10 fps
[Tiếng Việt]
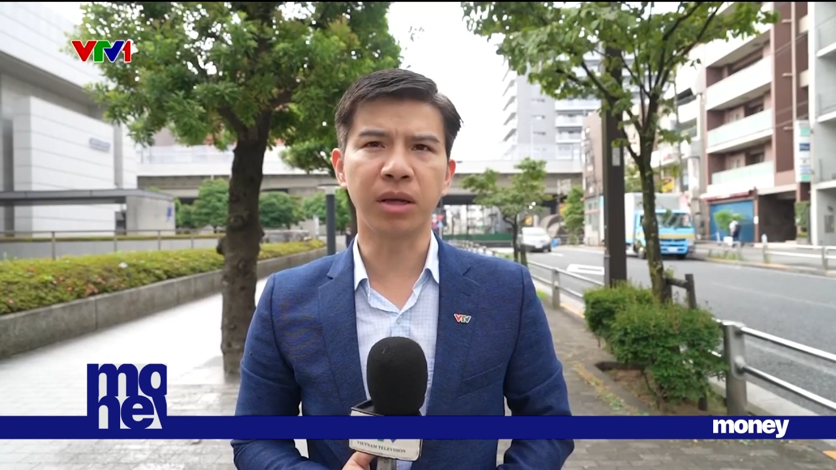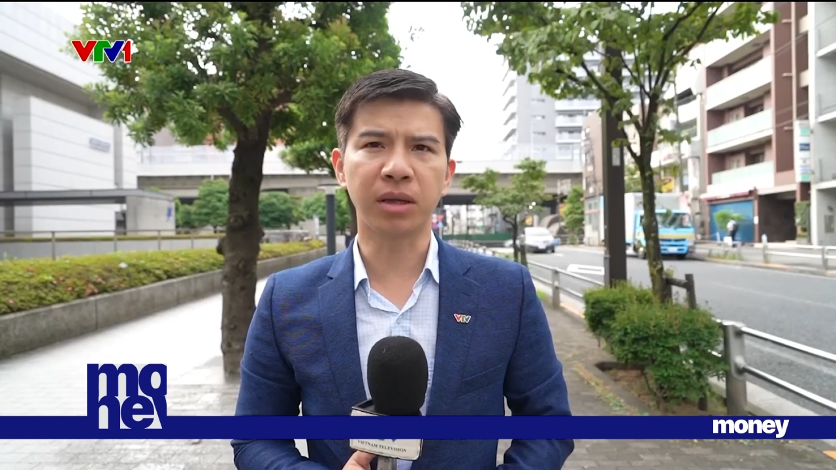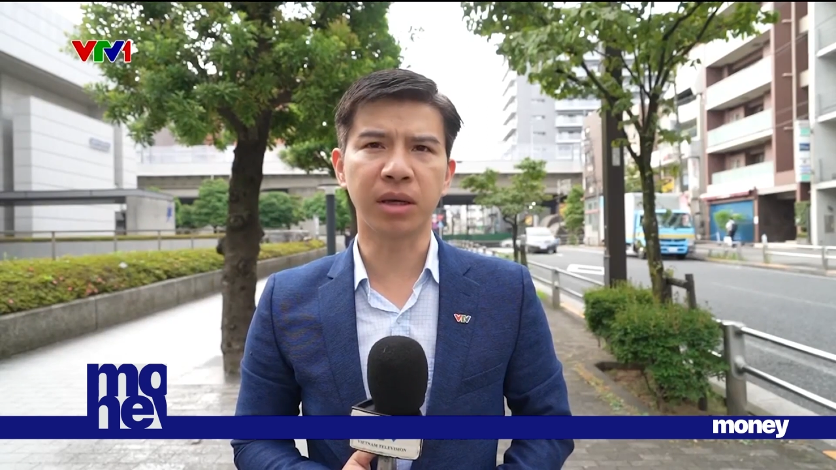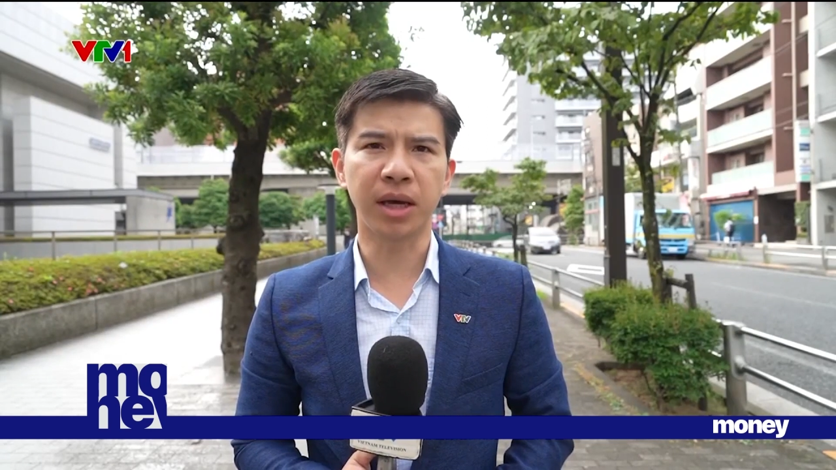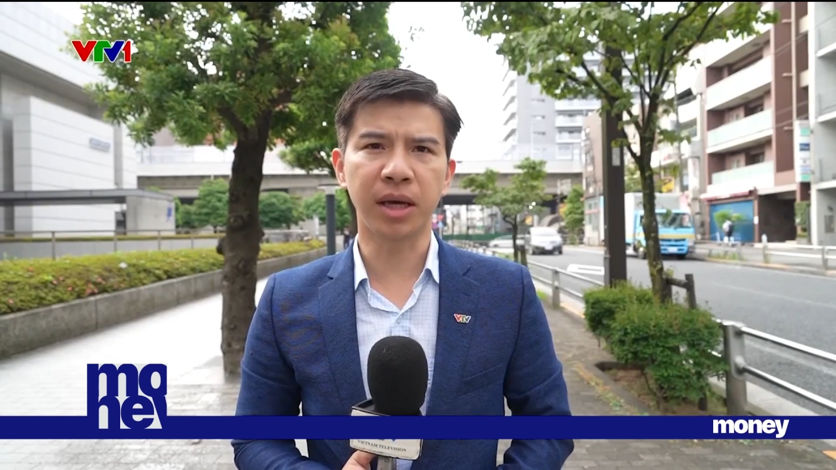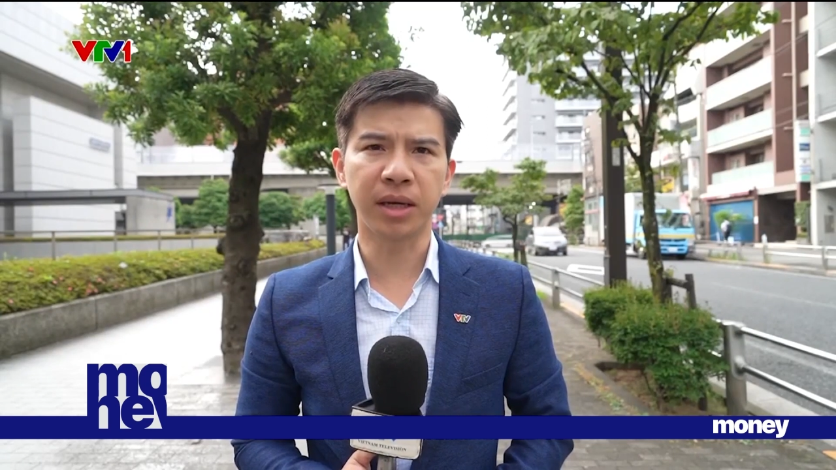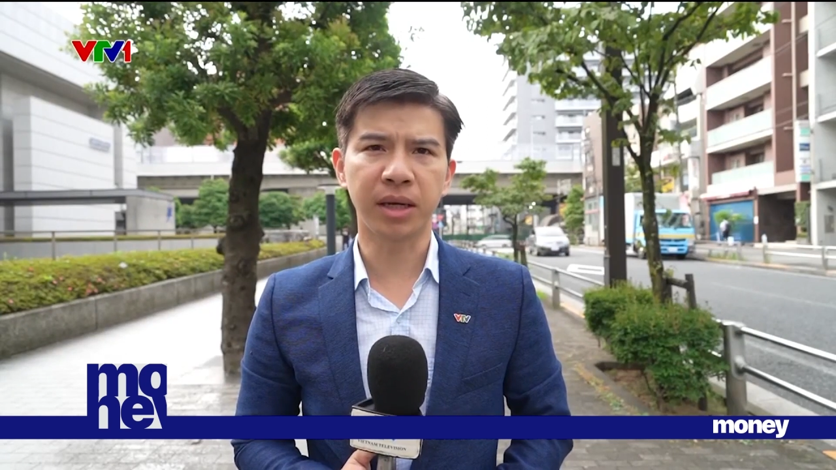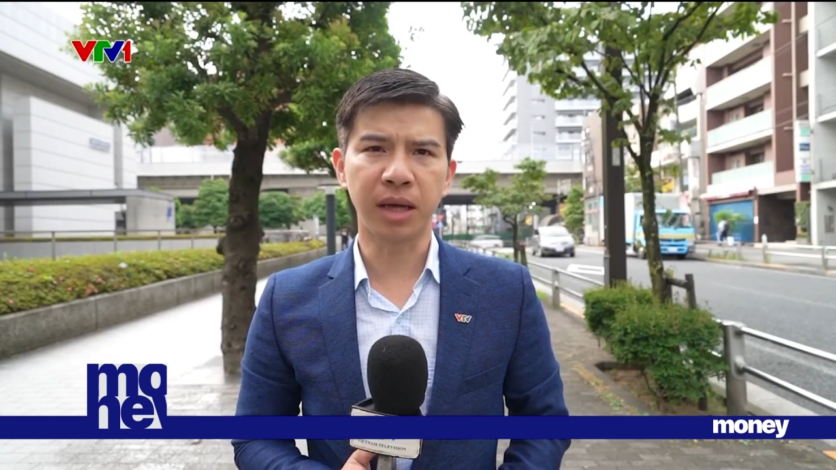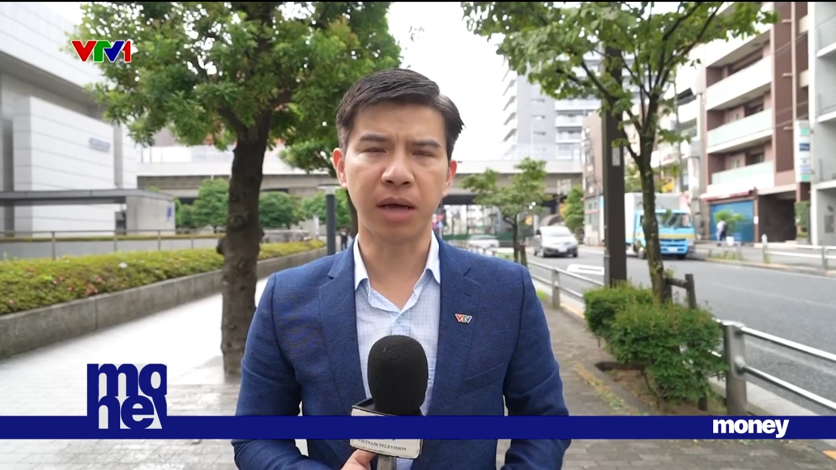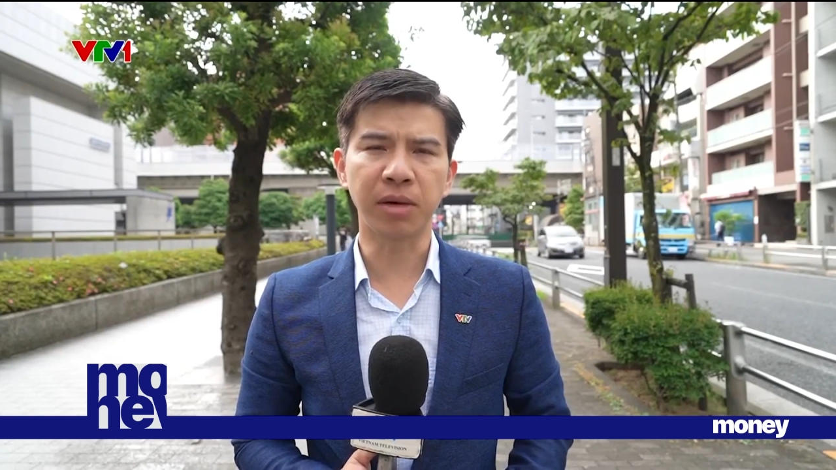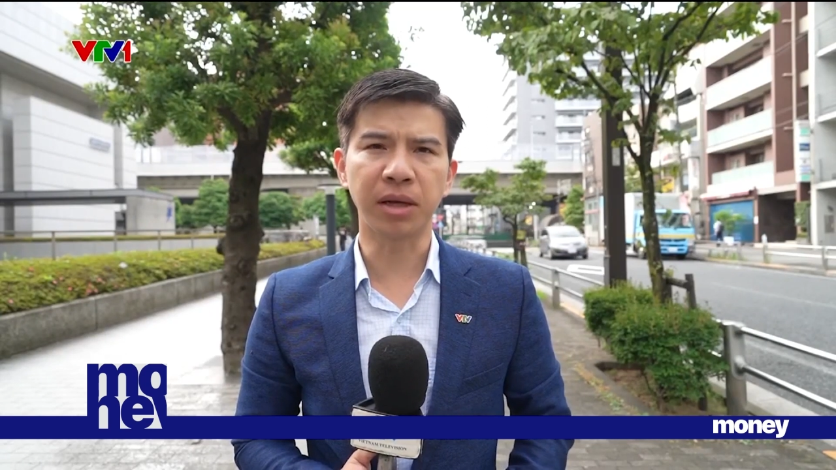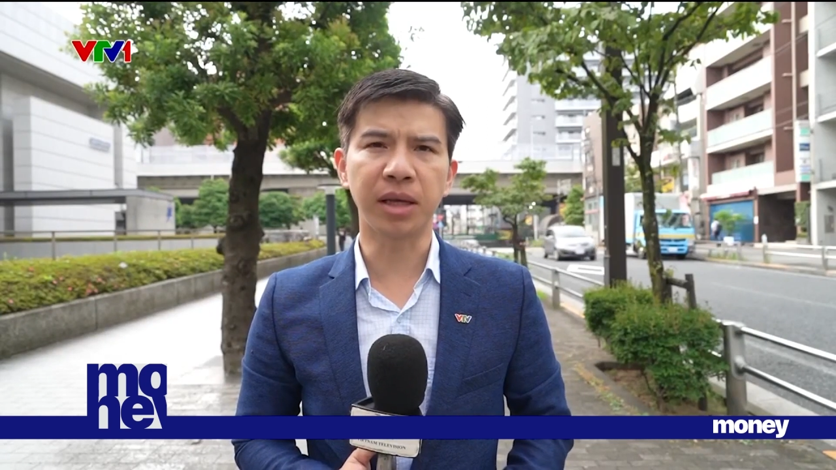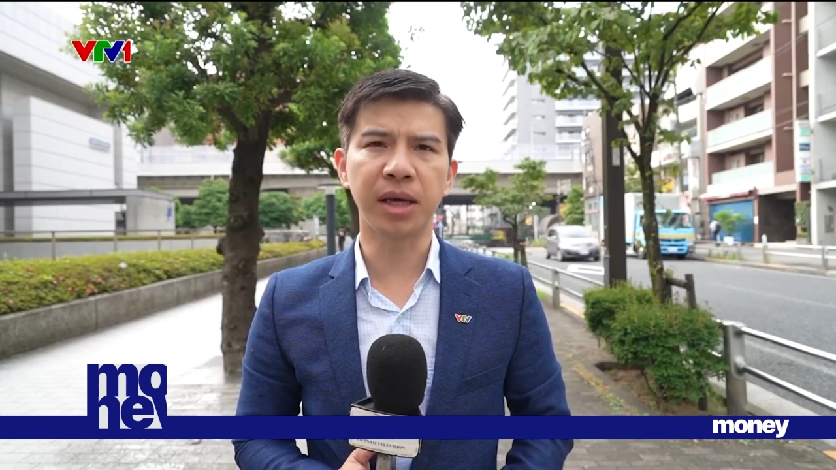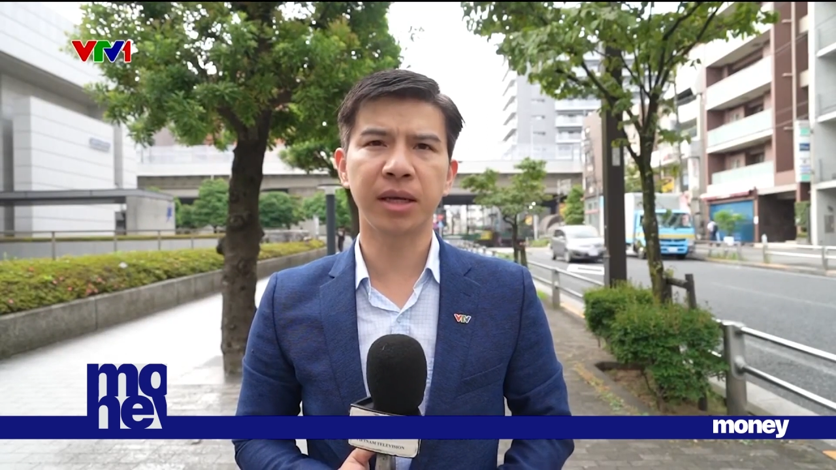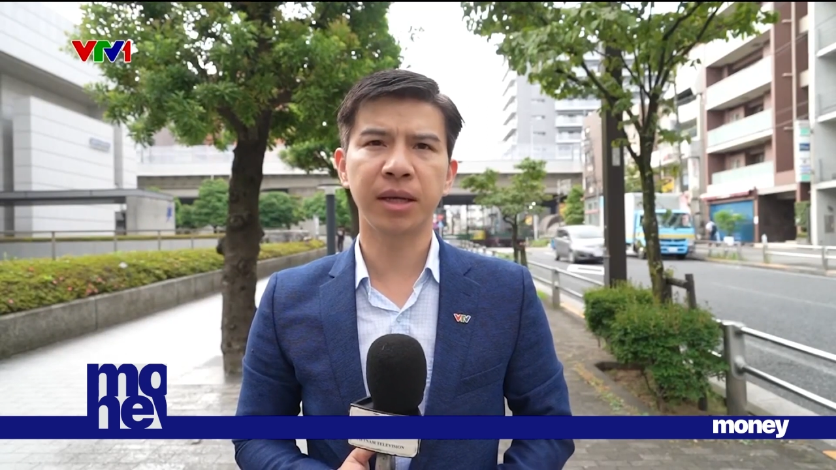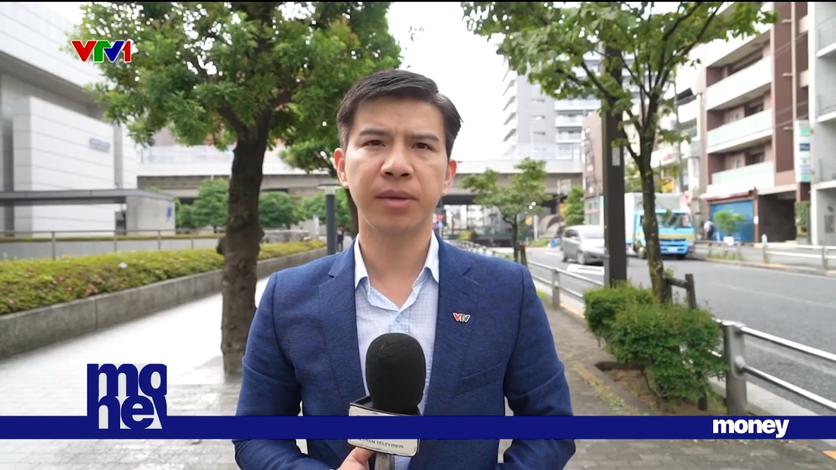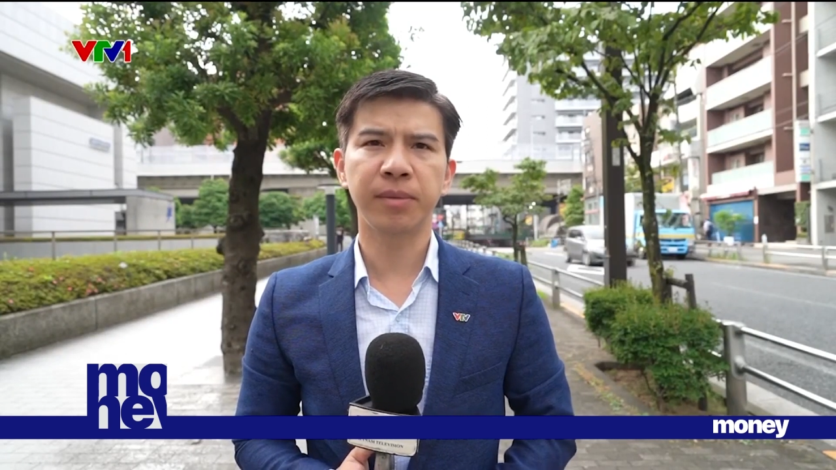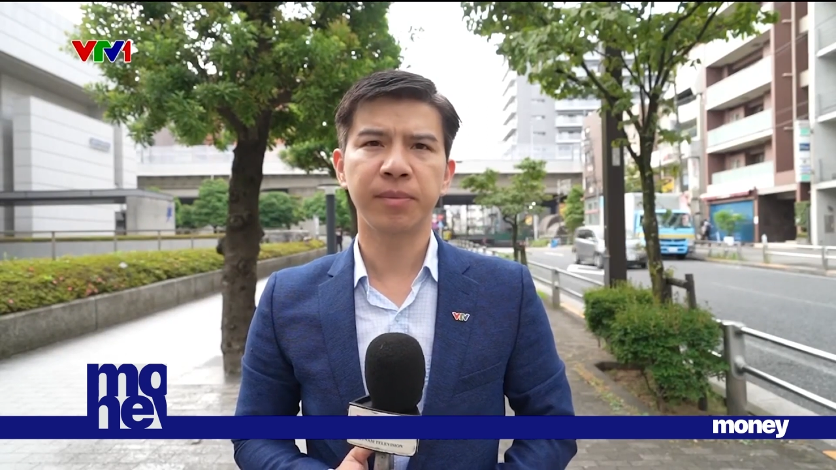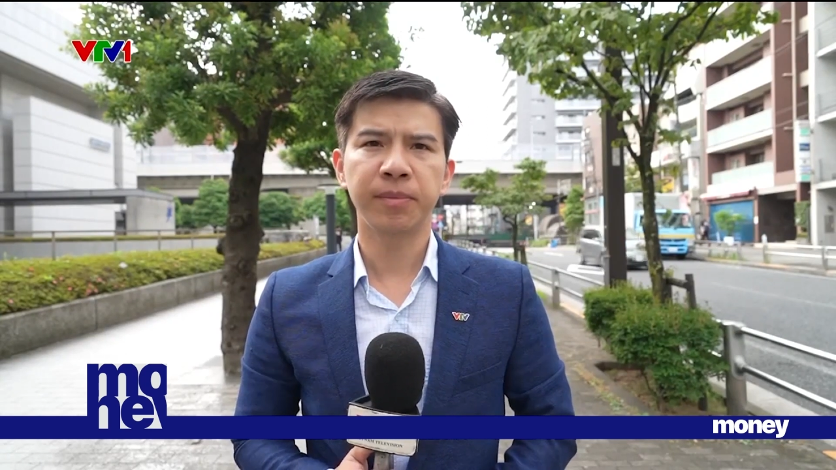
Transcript: có thể được thực hiện nếu cần thiết.